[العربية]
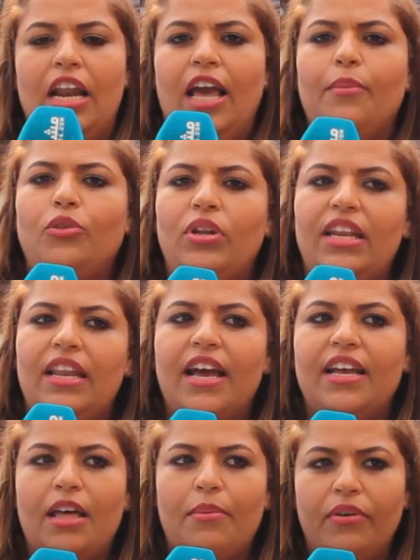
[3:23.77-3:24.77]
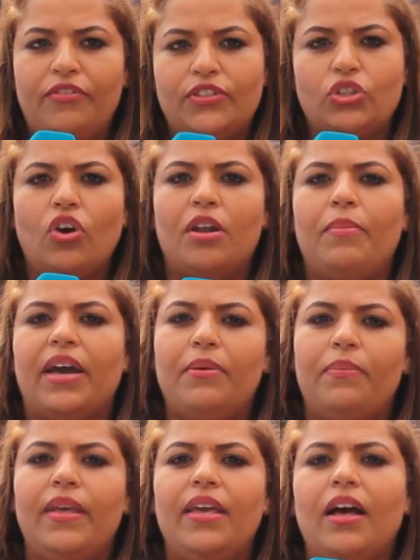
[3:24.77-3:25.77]
الحمد لله دابا في السوق
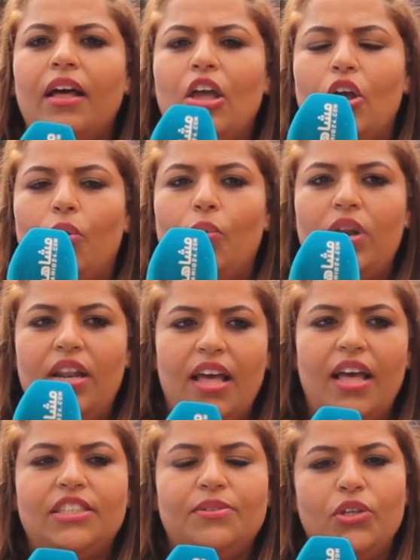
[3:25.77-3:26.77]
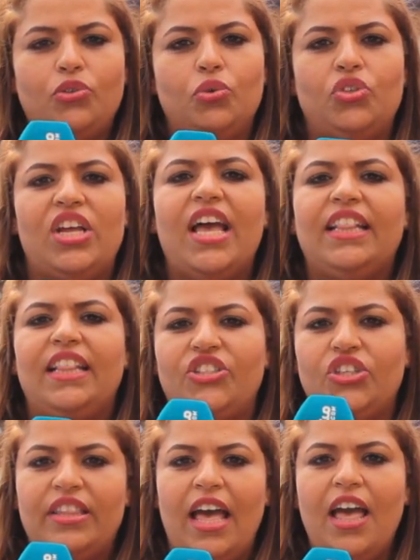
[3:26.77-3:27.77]
المغربيه ولات منتوجات اللي
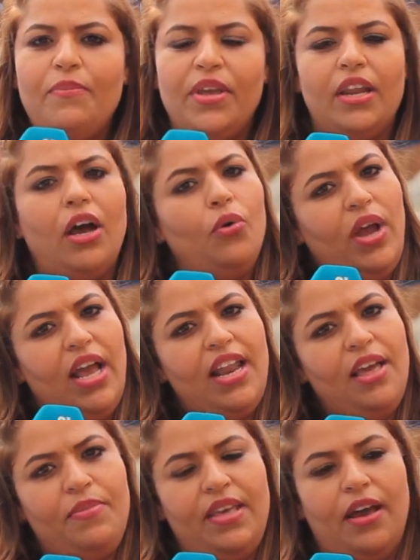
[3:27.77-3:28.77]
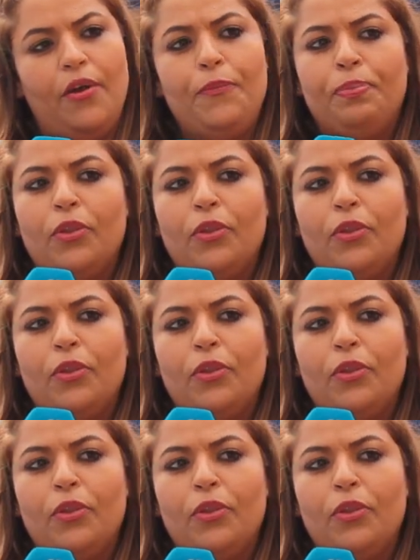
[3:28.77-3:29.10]
جد امنه وعالميه